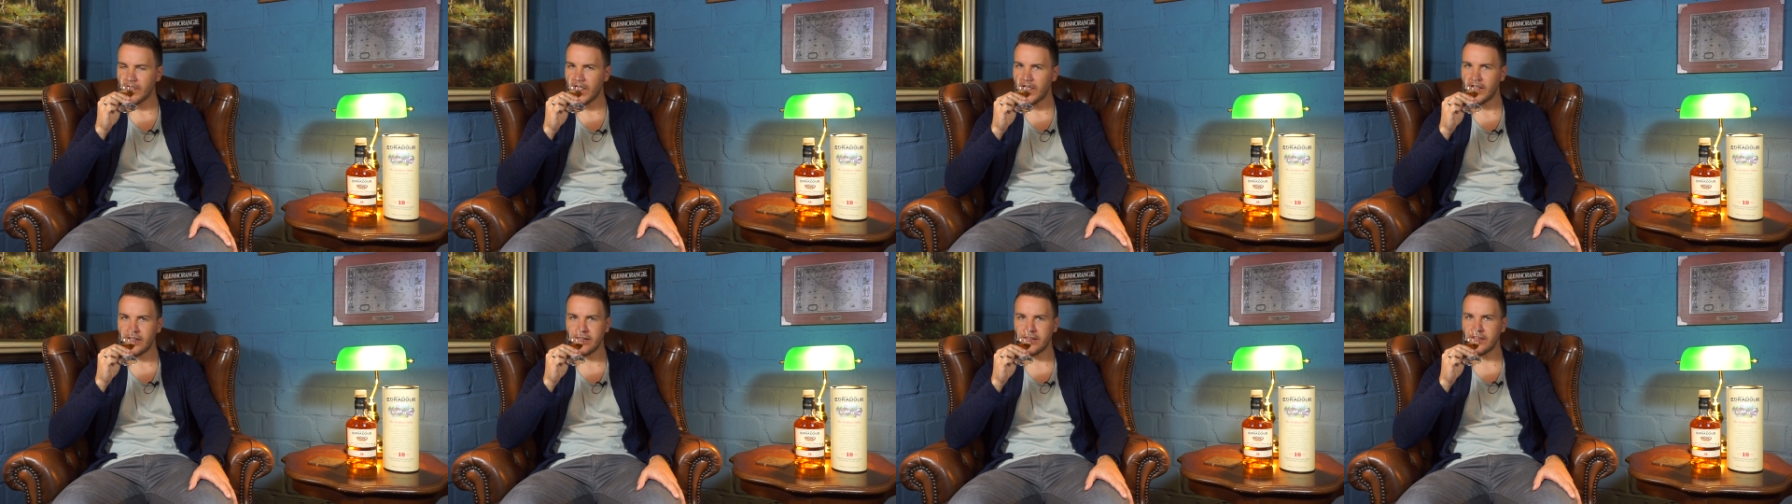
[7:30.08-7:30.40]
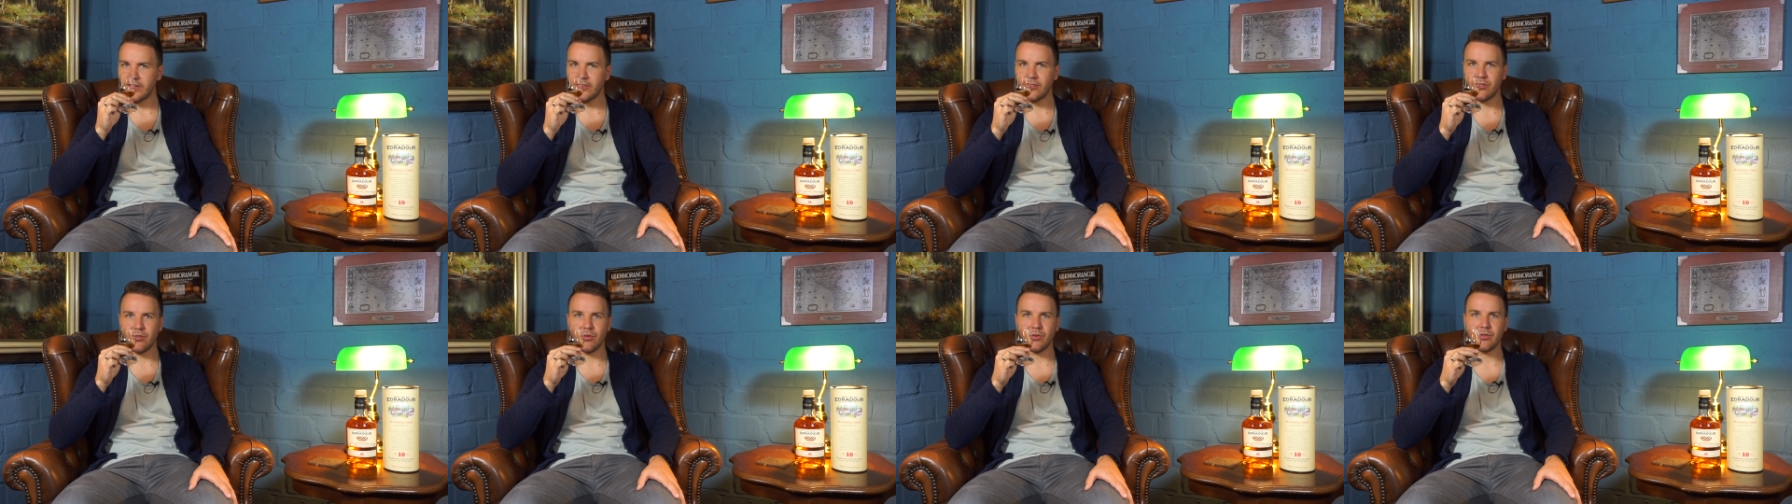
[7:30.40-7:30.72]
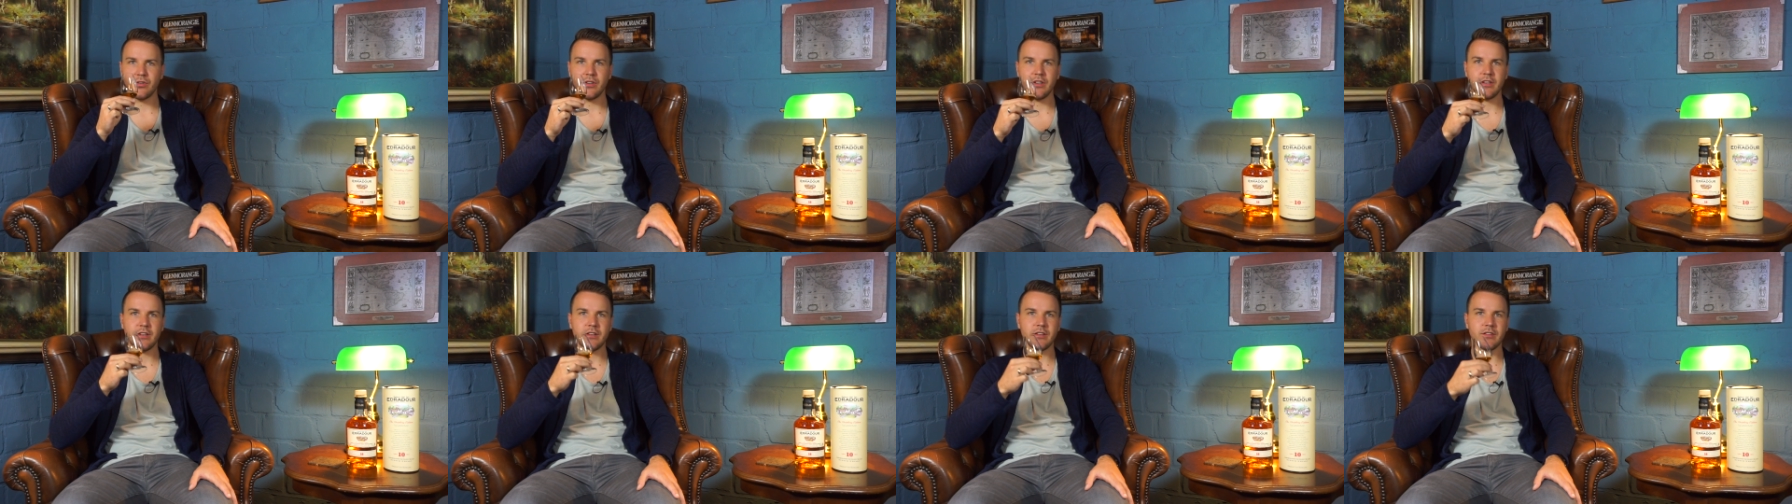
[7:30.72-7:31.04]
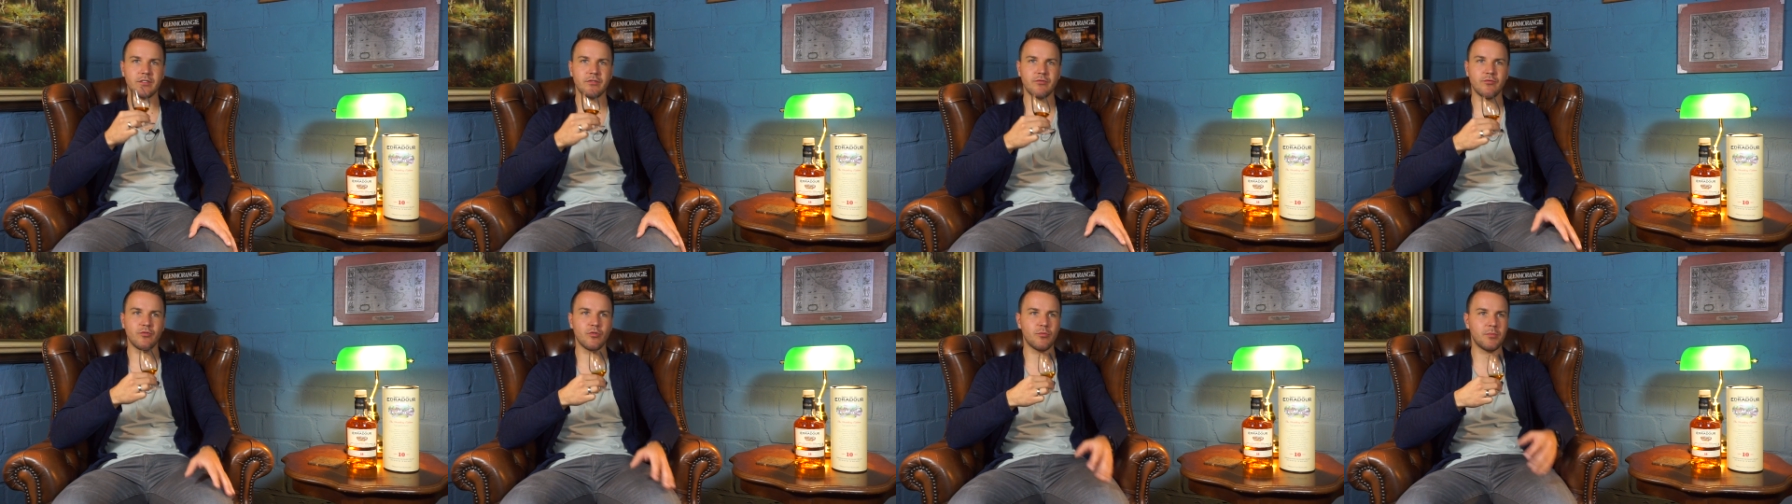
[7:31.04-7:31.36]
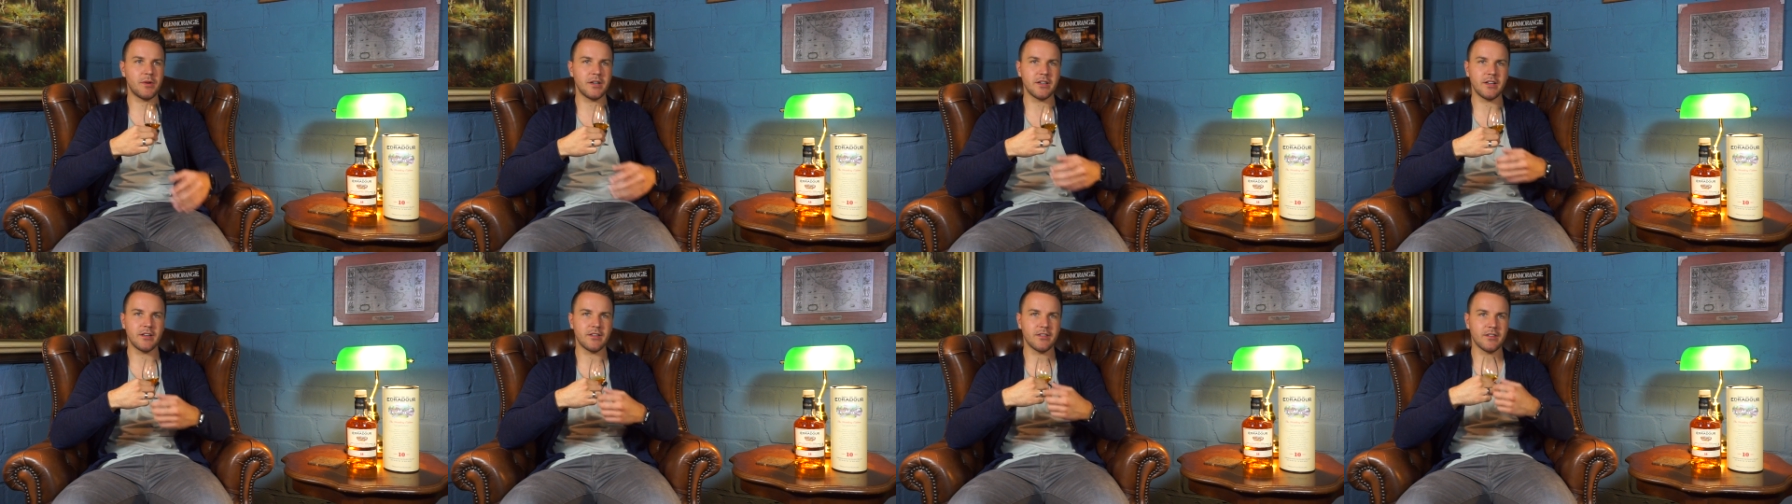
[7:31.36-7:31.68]
Allerdings noch nicht, wo
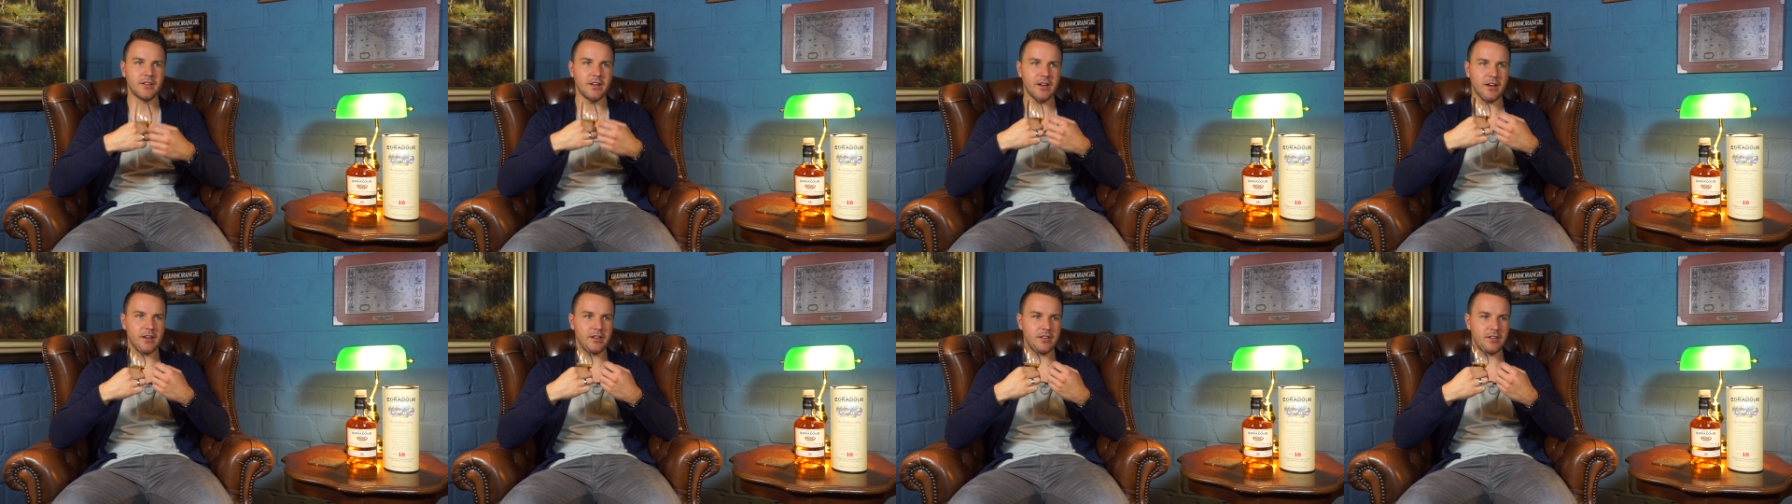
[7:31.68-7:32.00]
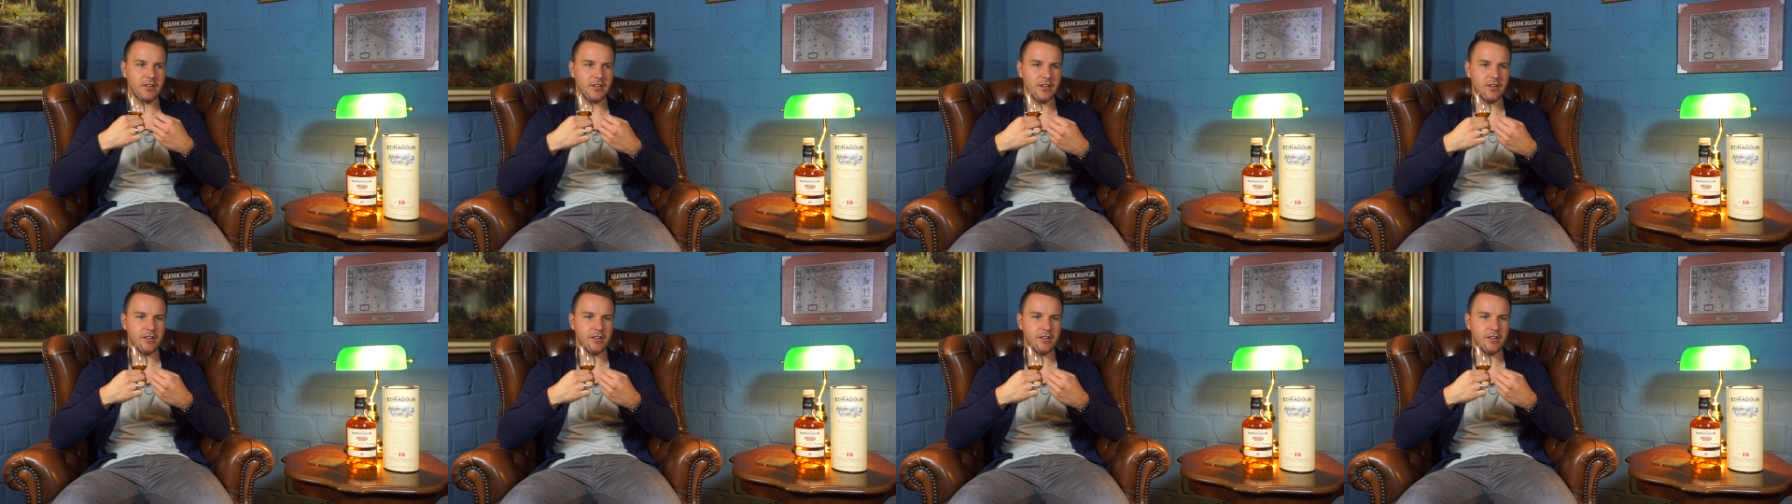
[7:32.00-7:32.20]
man jetzt sagt,